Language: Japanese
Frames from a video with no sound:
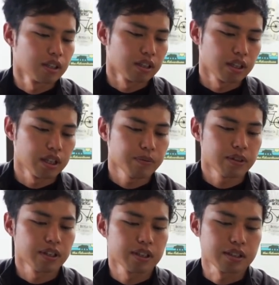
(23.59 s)
すで今
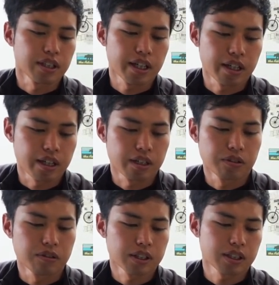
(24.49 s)
はですねあ
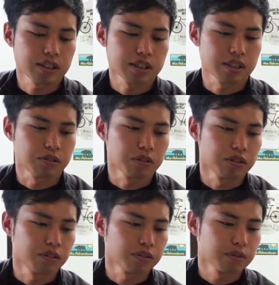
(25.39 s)
の私たちこ
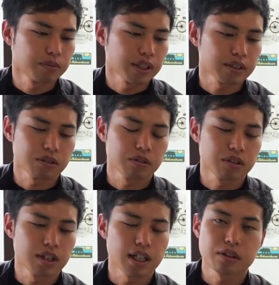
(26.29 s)
の、まあ、
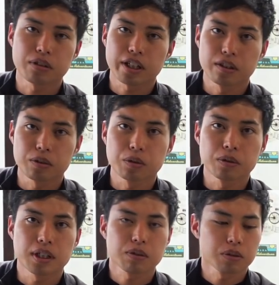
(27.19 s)
ライド系の
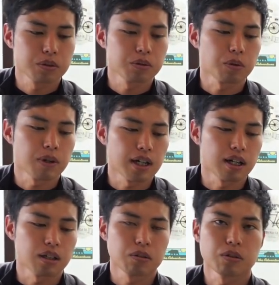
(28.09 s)
動画というの
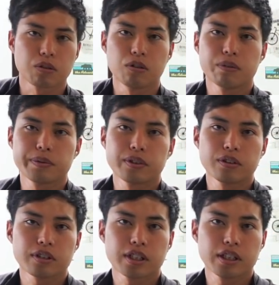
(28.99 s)
はこの
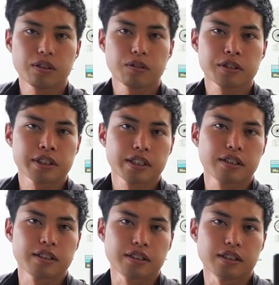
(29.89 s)
GoPro Hero
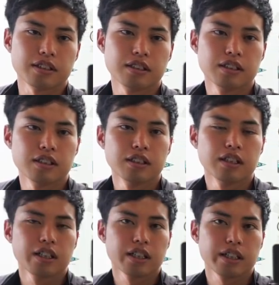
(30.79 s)
6
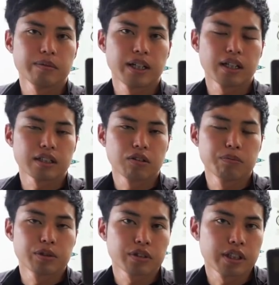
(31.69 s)
今
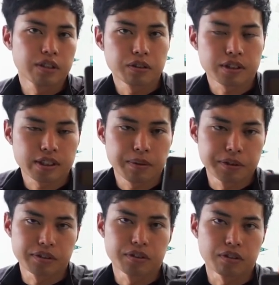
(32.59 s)
GoPro Hero
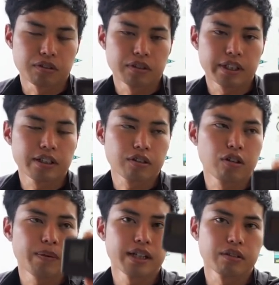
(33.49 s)
7の1
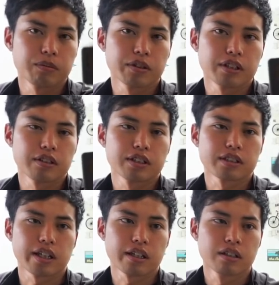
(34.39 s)
個前のモデルです
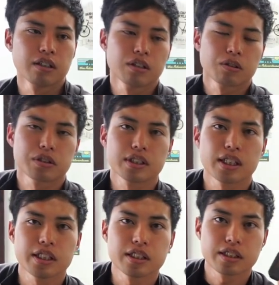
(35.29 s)
ねこち
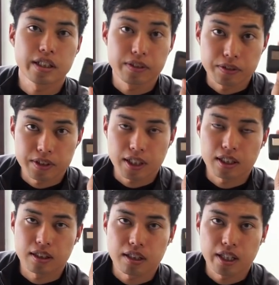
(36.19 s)
ら1台を
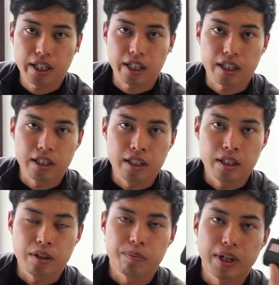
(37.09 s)
使って
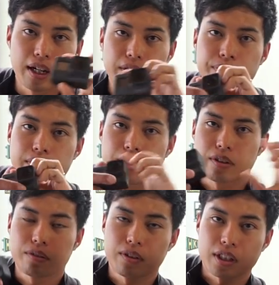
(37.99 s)
ま
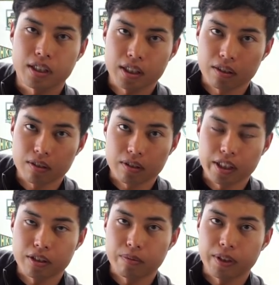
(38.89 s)
あ私
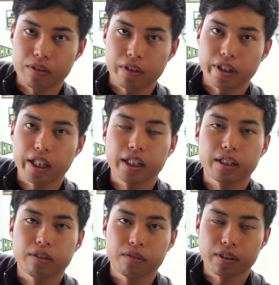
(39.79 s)
チェストマウントで
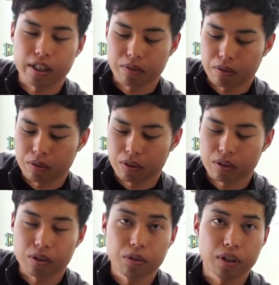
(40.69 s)
あ
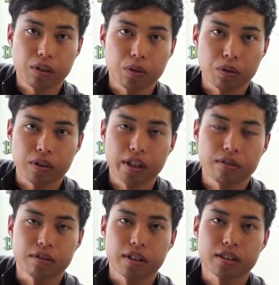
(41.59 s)
の動画を撮って
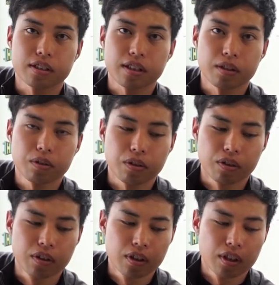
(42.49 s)
るんですけ
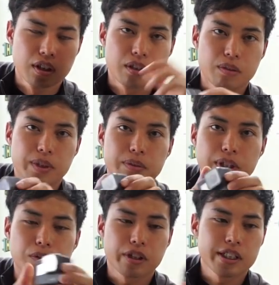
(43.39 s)
ど、まあ、
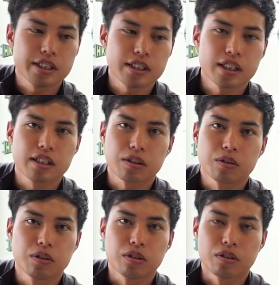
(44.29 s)
今これ1台だ
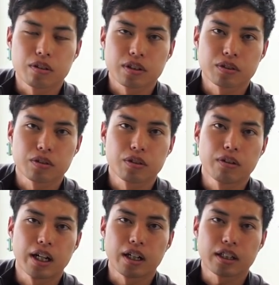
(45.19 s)
とその要
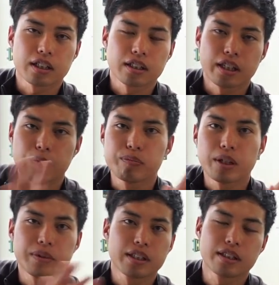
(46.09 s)
はけん
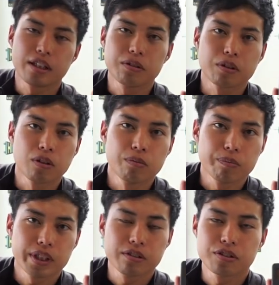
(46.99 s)
まみっていう
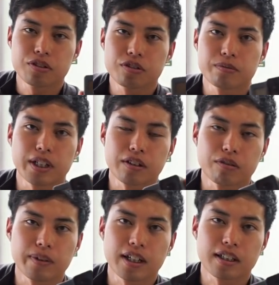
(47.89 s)
コンビ YouTuber
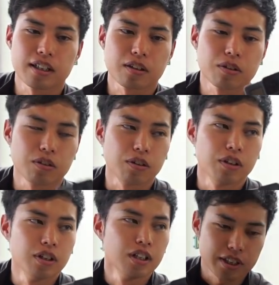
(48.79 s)
の場合だ
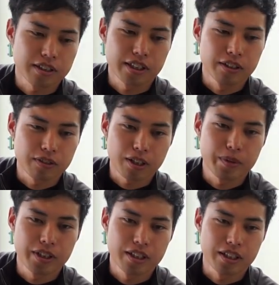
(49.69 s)
と撮影のた
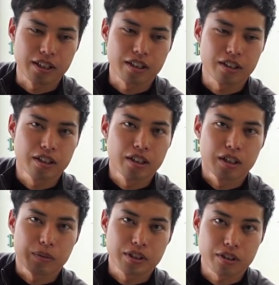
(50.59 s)
めに、
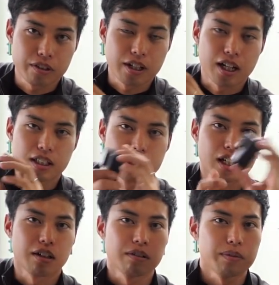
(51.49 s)
まあ、次は
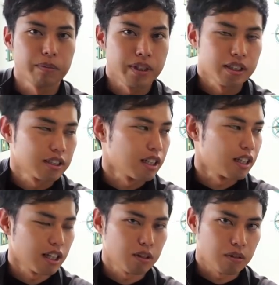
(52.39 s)
じゃあマミにつけ
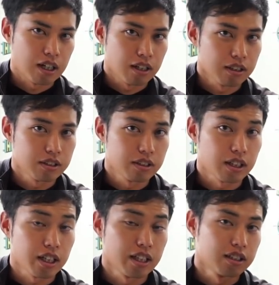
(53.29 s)
てとか次
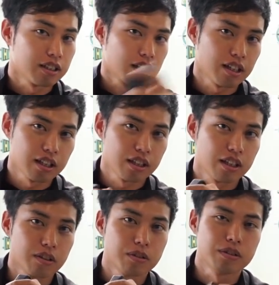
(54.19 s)
は剣につけてっ
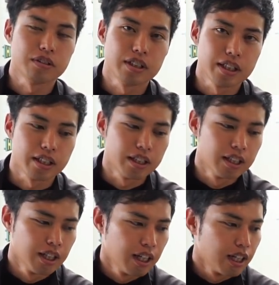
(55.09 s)
ていう風に
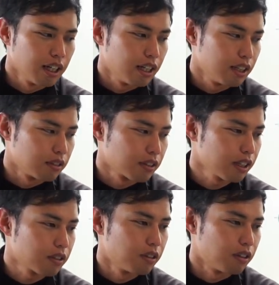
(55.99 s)
えっ、ー、と
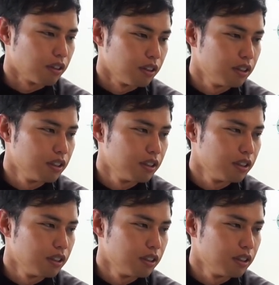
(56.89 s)
結構